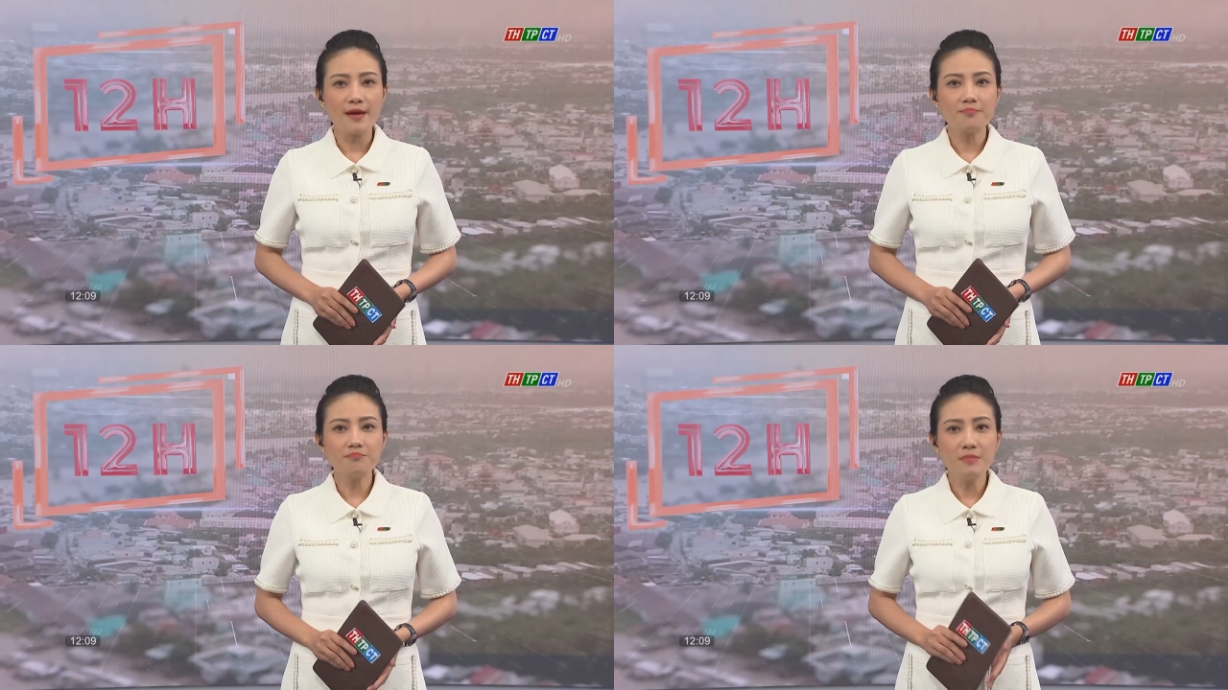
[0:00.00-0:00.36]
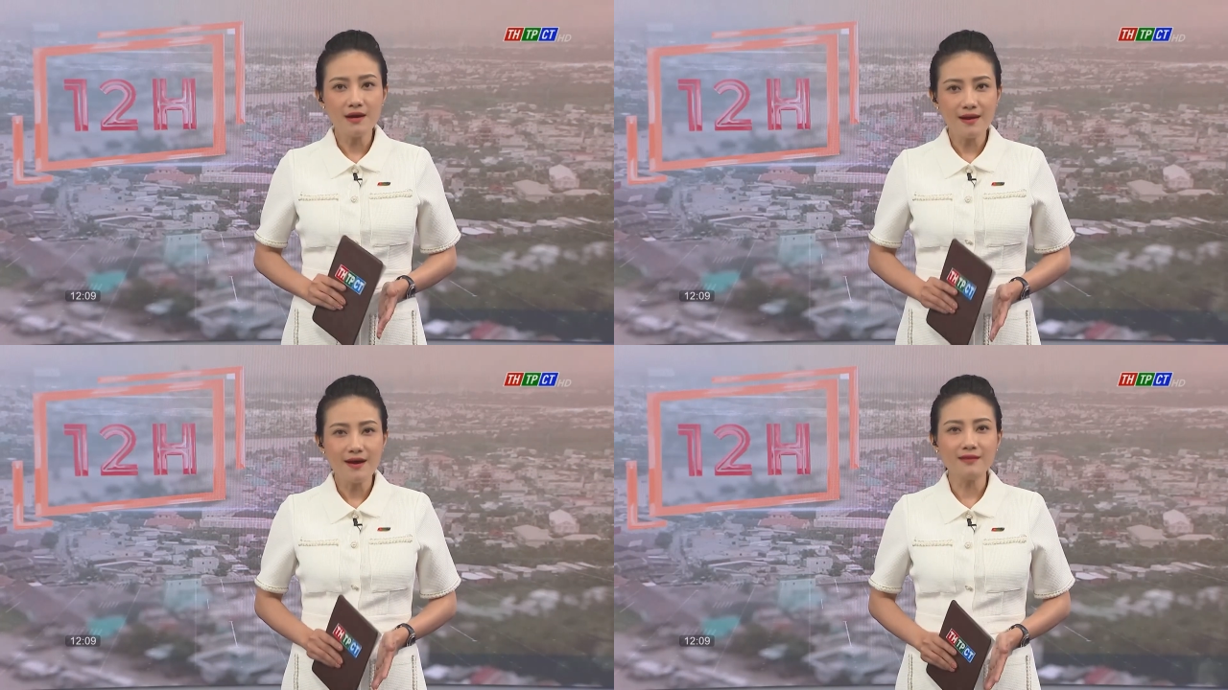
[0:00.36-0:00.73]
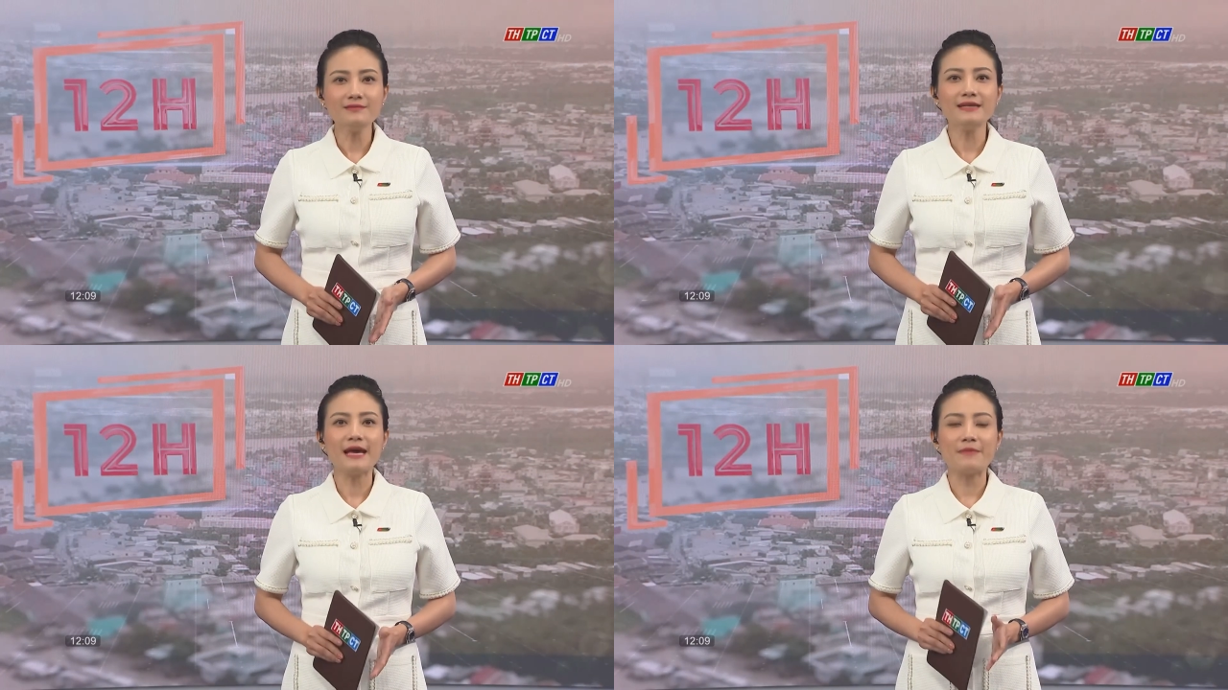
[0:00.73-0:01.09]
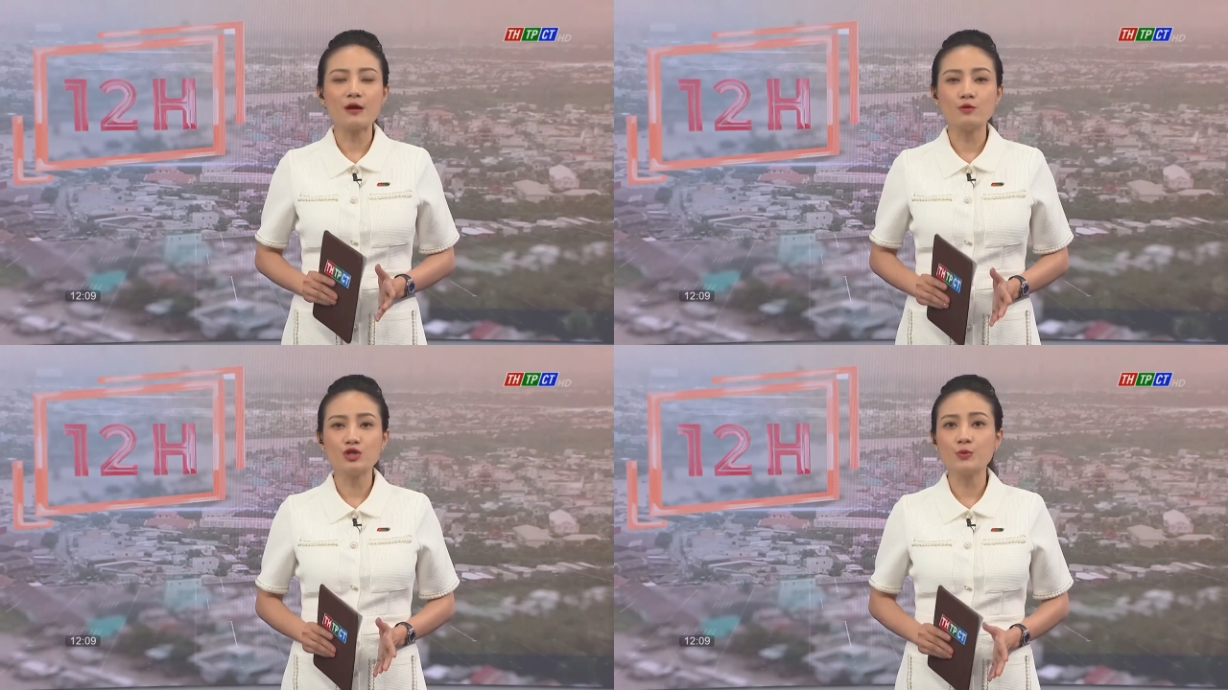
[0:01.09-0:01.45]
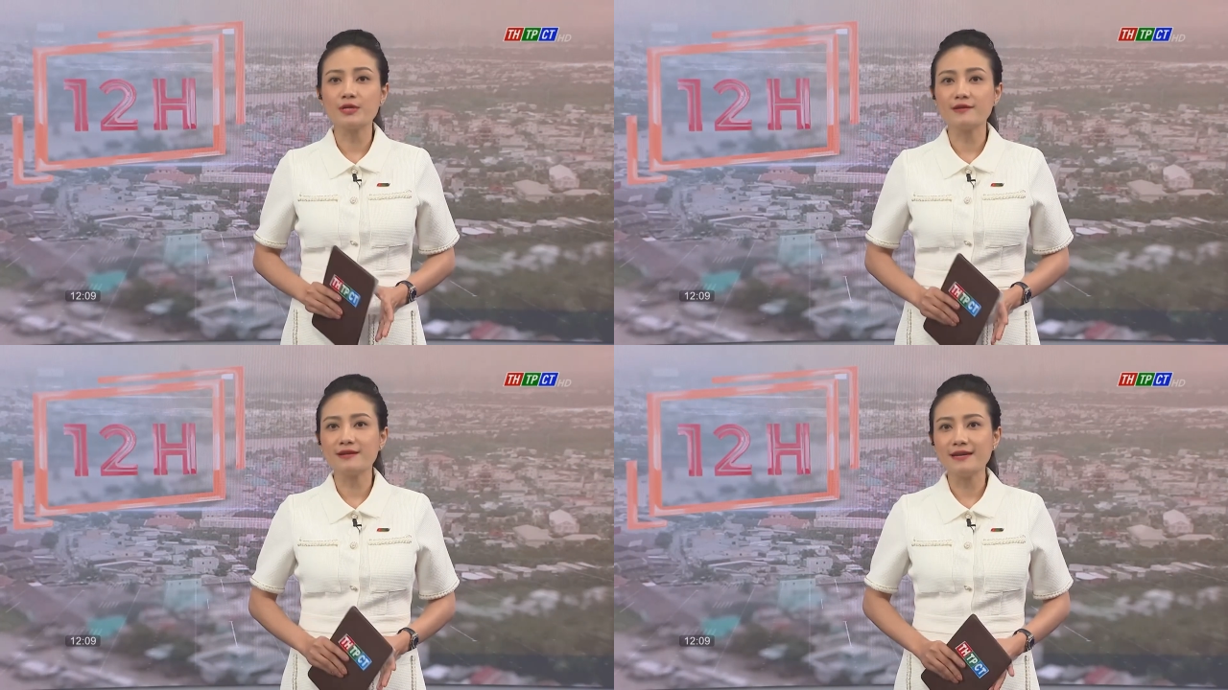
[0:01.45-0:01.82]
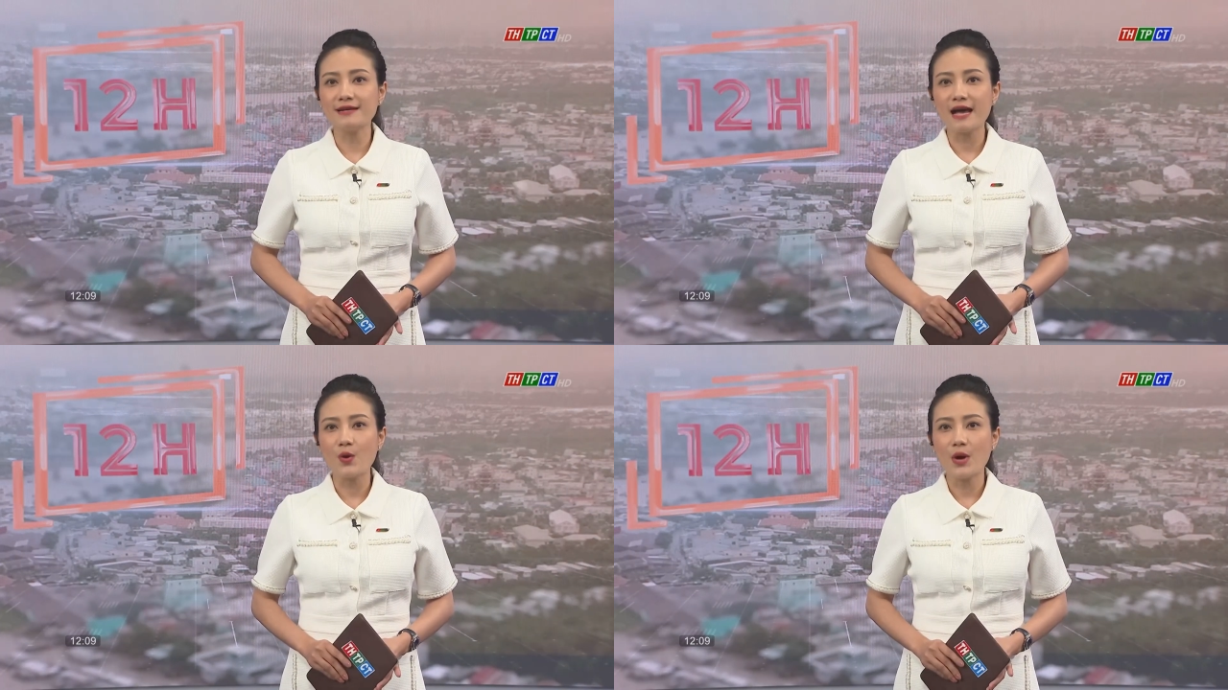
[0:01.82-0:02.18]
mưa lớn kèm theo triều cường lên
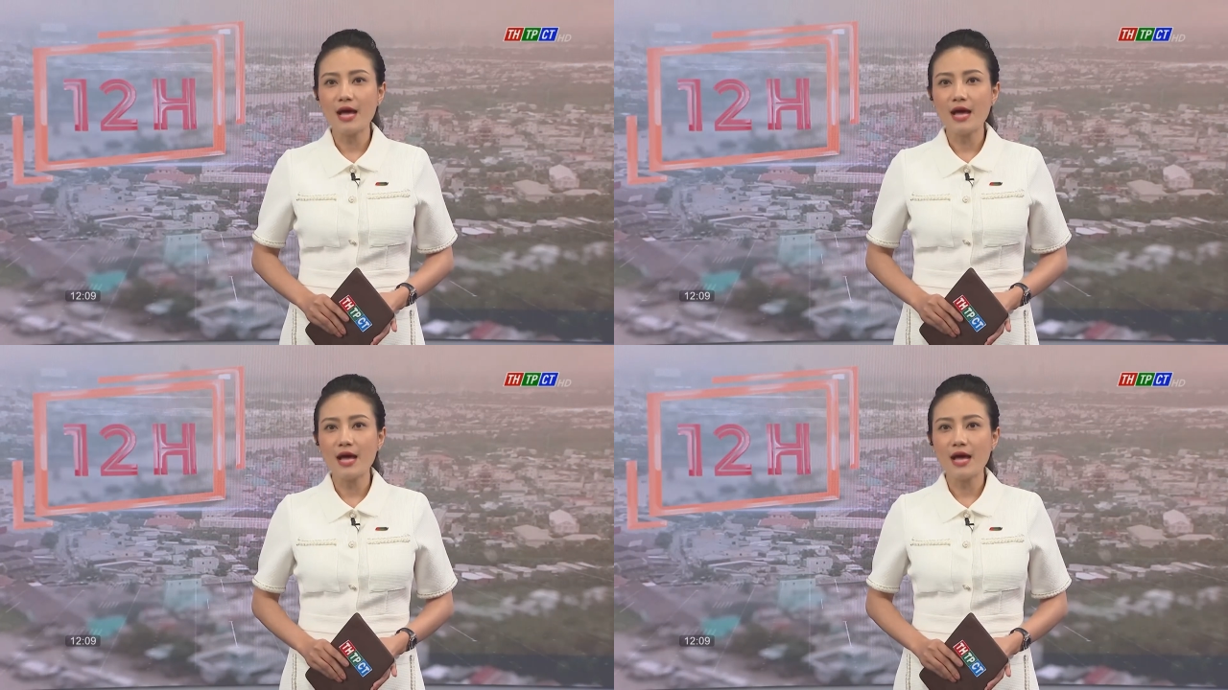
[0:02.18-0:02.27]
cao